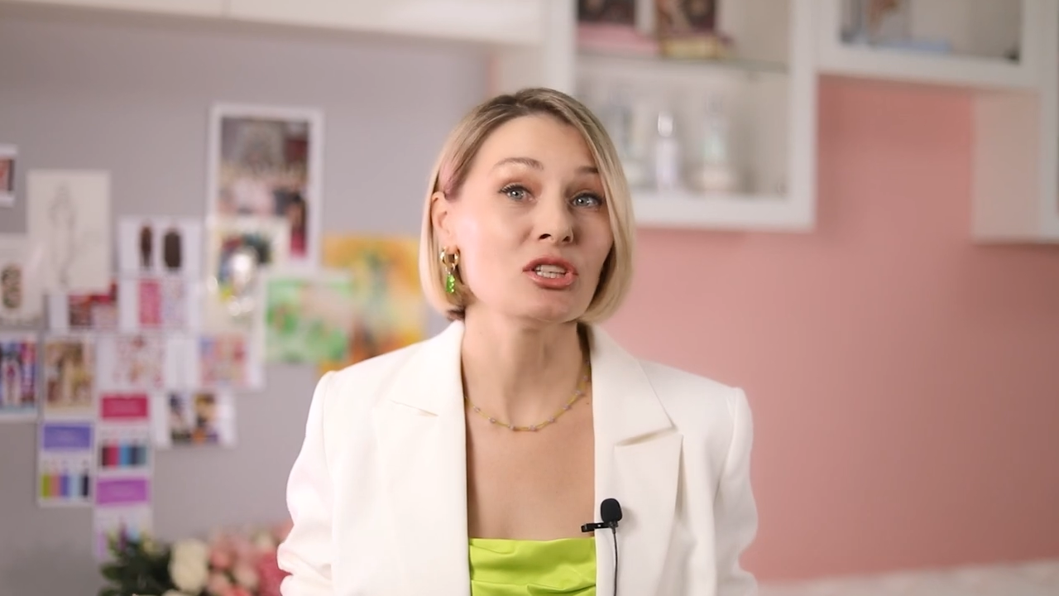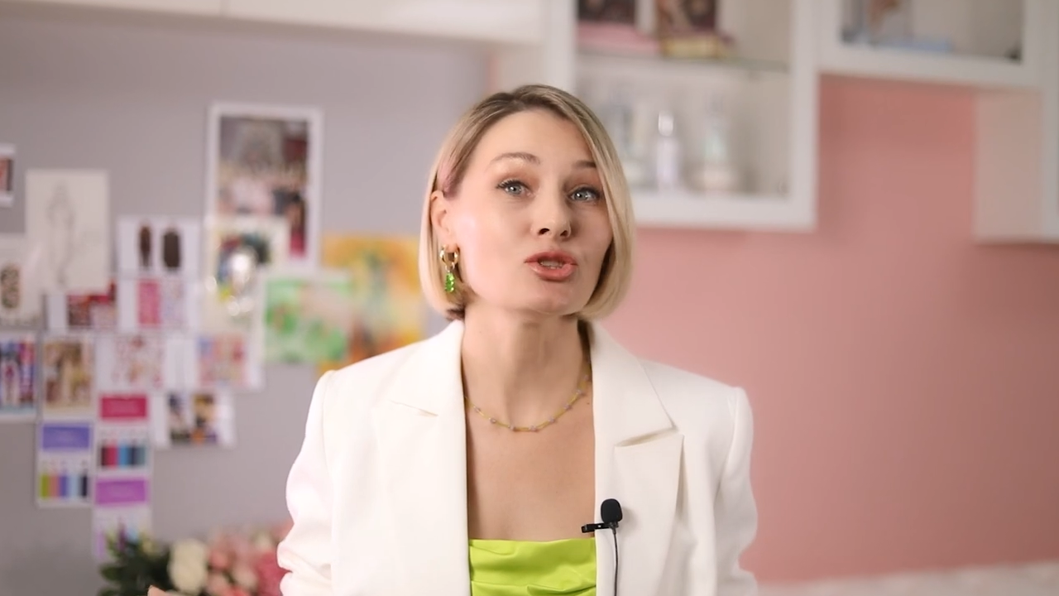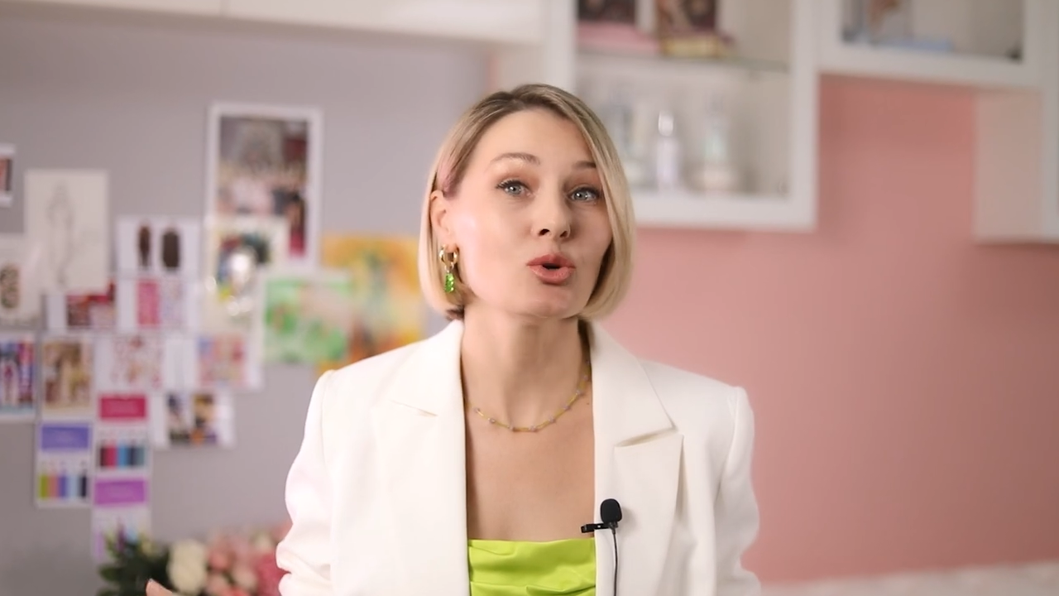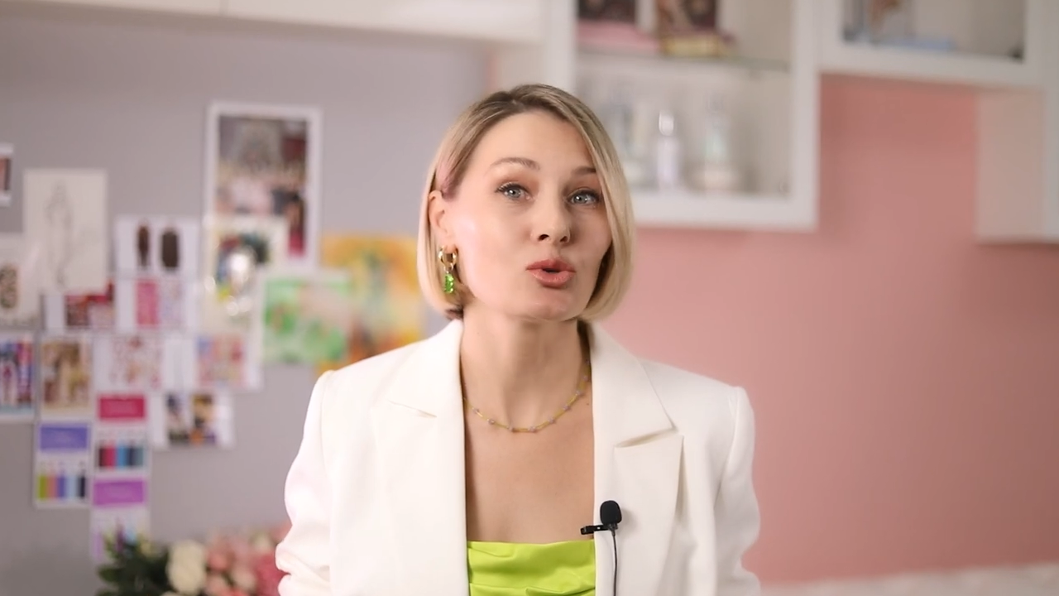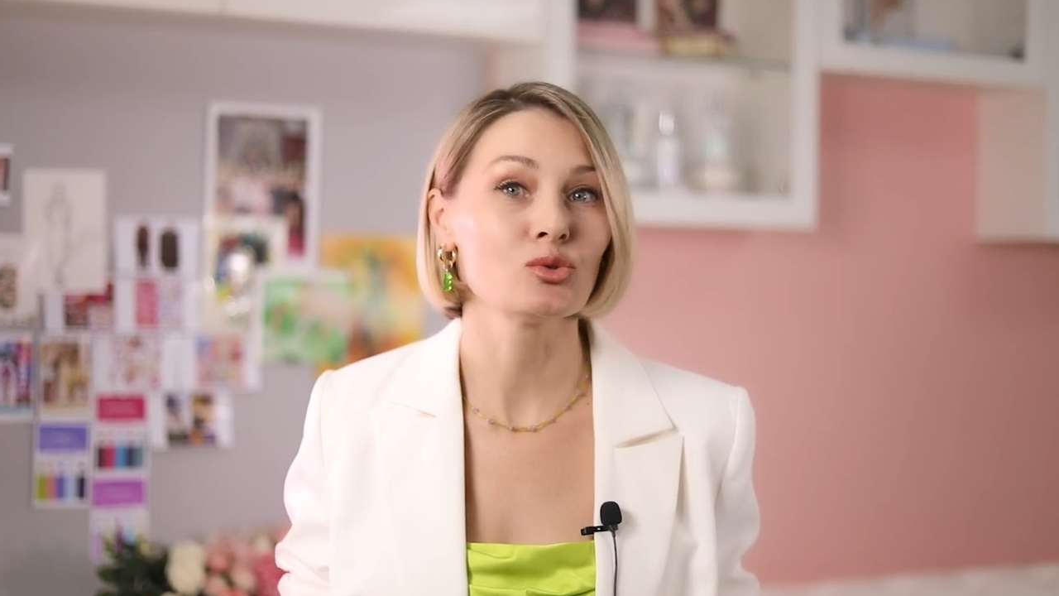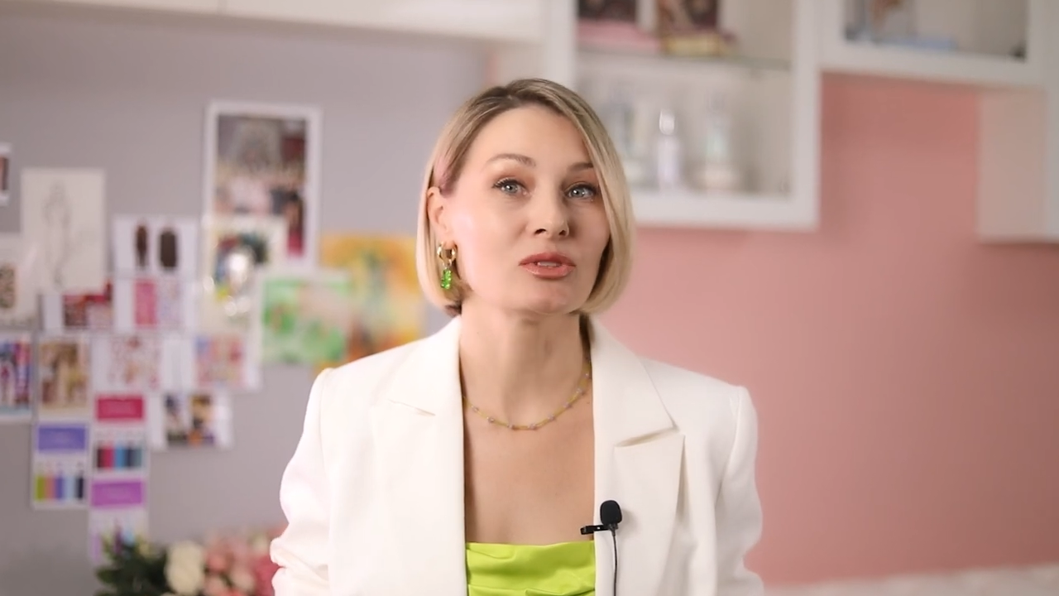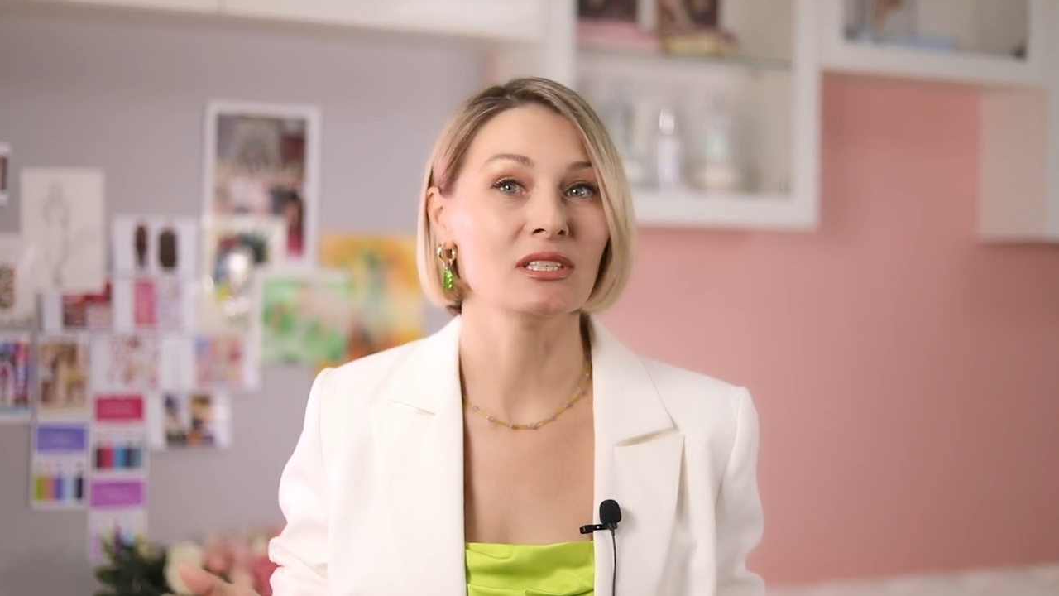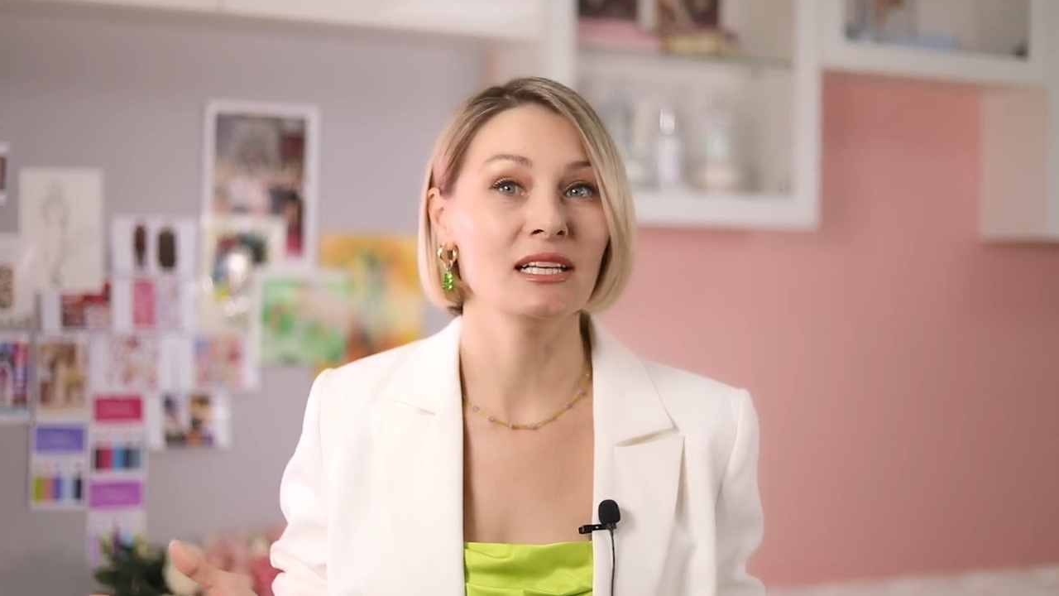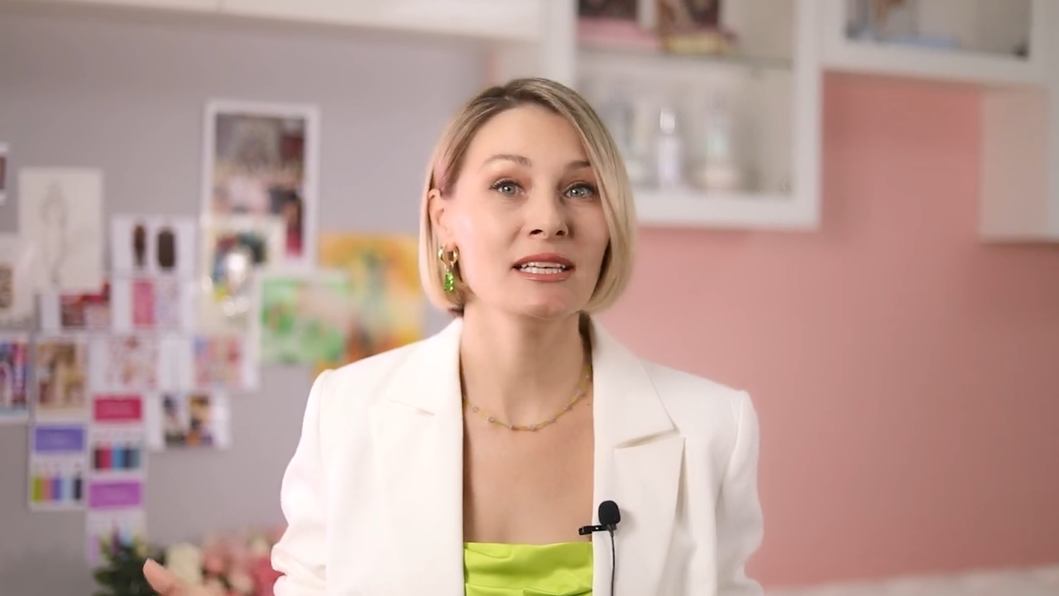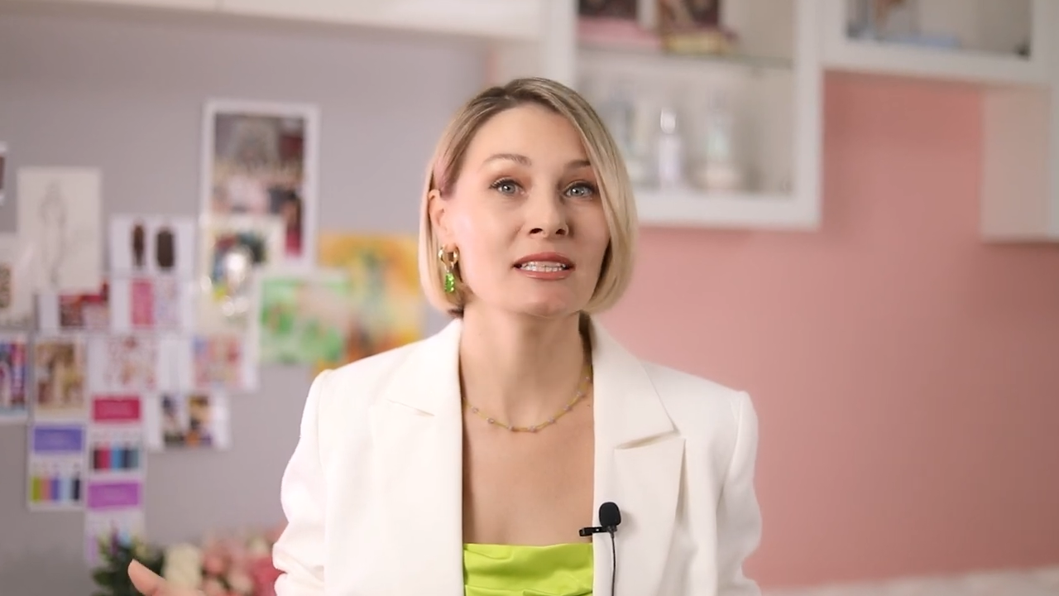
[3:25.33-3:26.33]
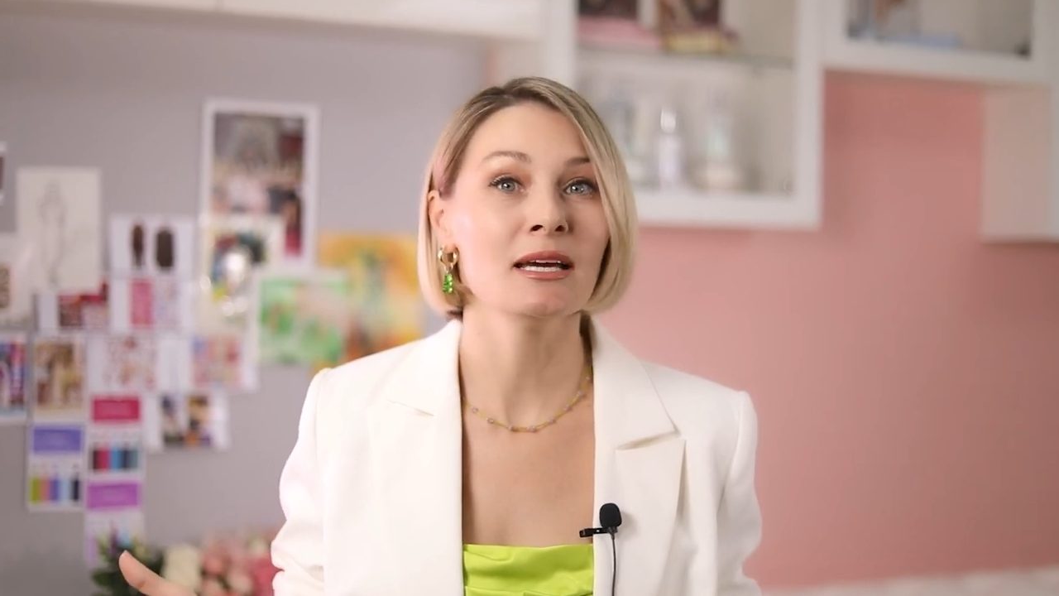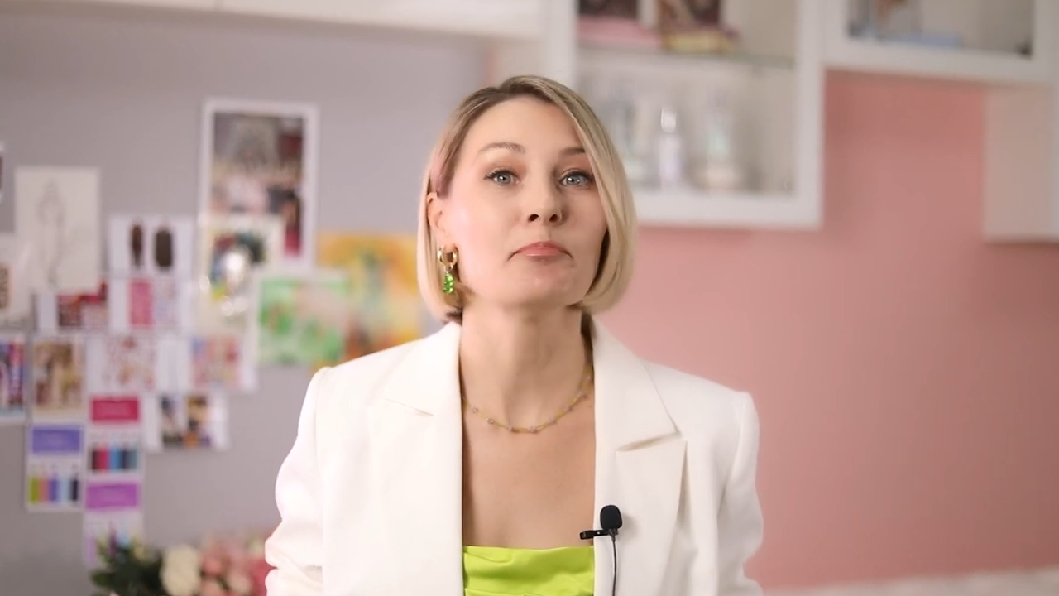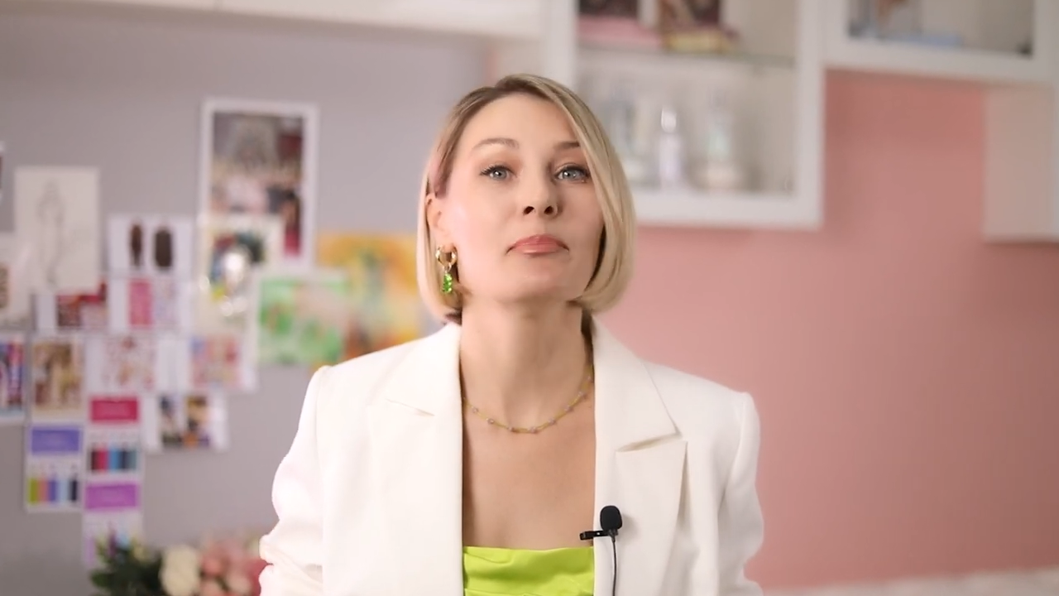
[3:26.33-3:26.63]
изогнутые линии